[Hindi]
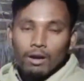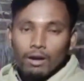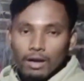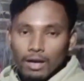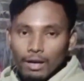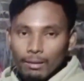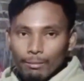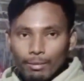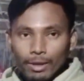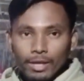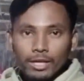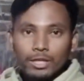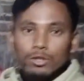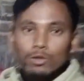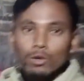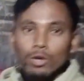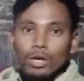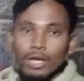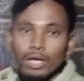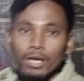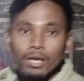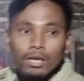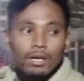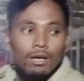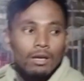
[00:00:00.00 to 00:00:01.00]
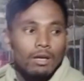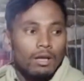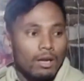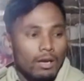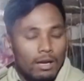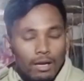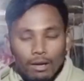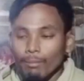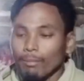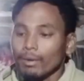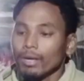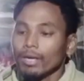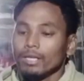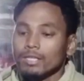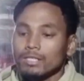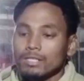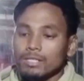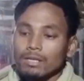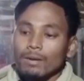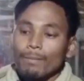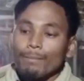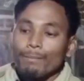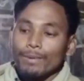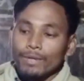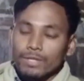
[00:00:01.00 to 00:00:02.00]
और लंबाई जो है लंबाई
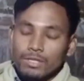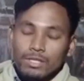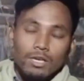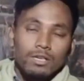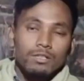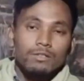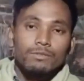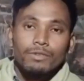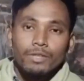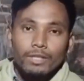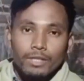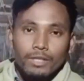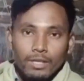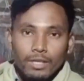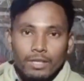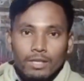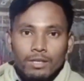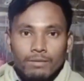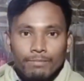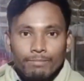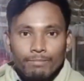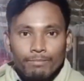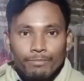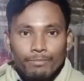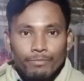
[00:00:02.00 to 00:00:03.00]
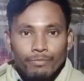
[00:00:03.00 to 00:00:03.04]
इसका पचास फीट है